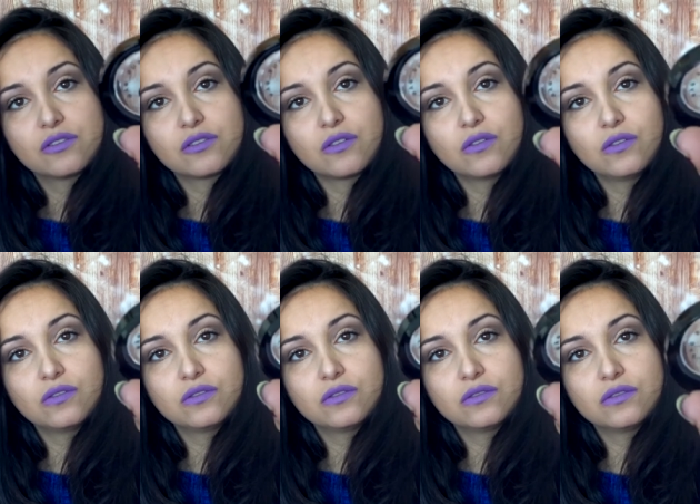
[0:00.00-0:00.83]
Es
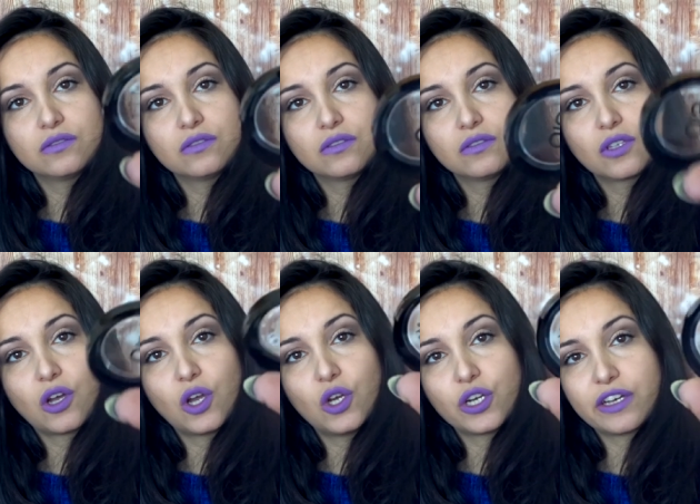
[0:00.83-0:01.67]
un
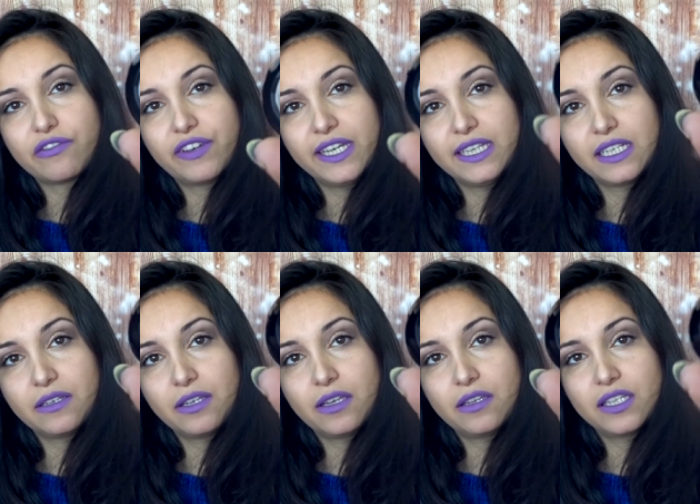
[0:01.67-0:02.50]
color café y
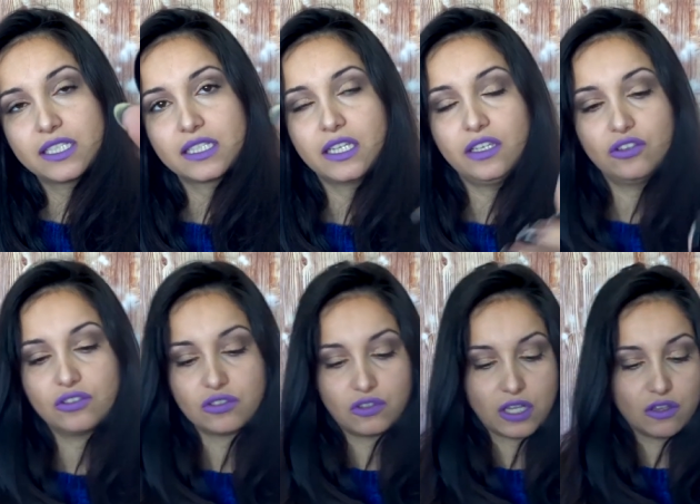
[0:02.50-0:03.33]
tiene
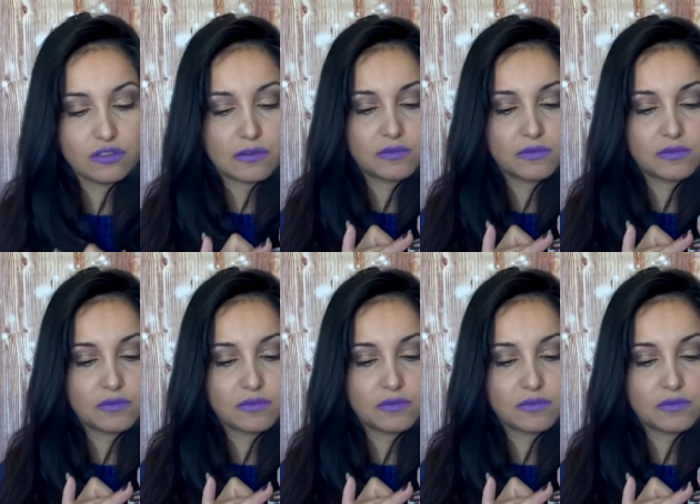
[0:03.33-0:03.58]
destellitos dorados,